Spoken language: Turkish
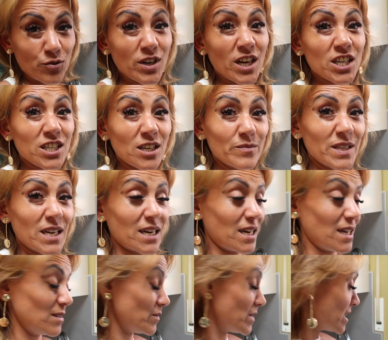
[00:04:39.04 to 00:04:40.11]
Dün akşamdan
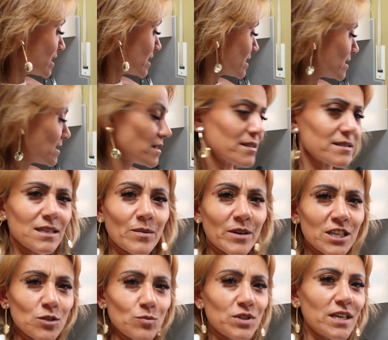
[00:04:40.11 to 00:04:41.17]
kalma. Sabah
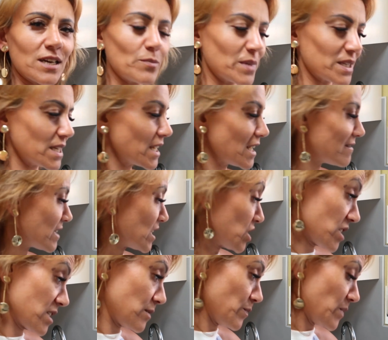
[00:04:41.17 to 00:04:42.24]
hiçbir şey yapmadan evden
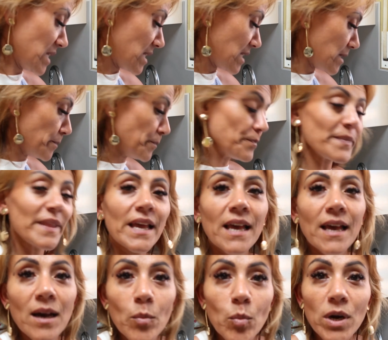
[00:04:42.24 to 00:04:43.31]
çıktım gittim.
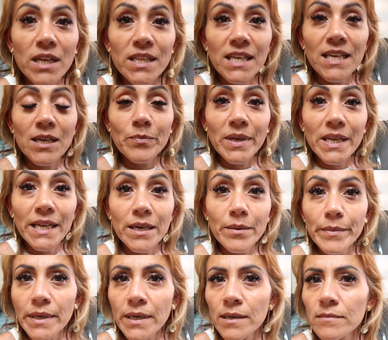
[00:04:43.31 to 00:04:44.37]
Bu arada
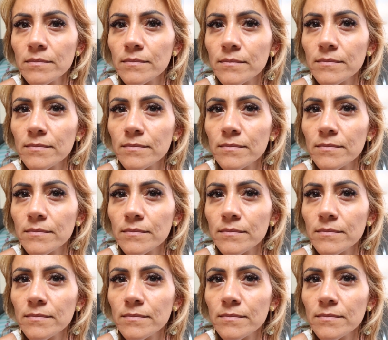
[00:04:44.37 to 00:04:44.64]
kirpiklerimi